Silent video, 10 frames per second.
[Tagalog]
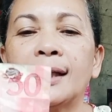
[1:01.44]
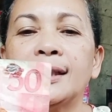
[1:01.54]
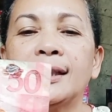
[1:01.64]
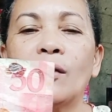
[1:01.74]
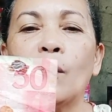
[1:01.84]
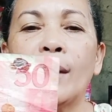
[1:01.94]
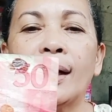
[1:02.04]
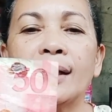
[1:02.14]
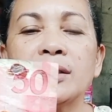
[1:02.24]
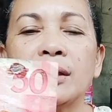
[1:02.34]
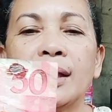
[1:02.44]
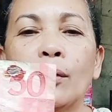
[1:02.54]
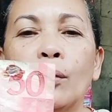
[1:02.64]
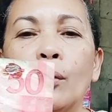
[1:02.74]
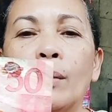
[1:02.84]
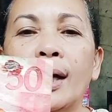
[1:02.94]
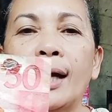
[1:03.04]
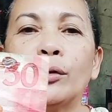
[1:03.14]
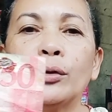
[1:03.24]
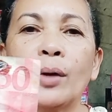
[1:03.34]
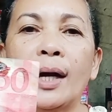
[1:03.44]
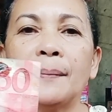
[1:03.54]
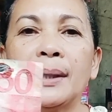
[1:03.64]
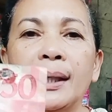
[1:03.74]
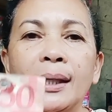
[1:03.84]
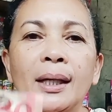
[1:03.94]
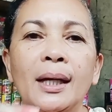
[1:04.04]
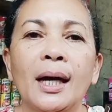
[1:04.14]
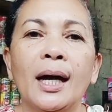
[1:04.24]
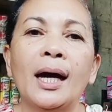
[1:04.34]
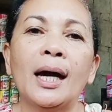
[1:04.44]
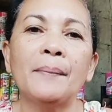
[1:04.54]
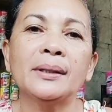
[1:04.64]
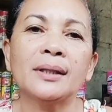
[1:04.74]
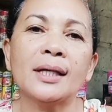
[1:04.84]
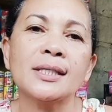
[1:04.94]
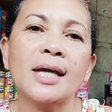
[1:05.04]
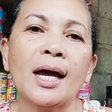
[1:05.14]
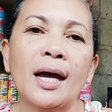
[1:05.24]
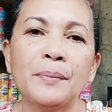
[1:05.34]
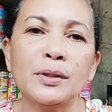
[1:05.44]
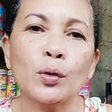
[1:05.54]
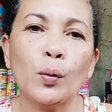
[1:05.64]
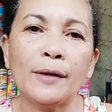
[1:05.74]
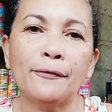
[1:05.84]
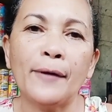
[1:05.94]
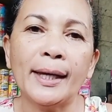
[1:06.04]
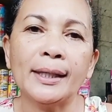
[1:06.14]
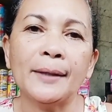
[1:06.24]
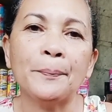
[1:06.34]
kaninang umaga, chinek ko kung magkano yung aming uh, benta sa Piso wifi fi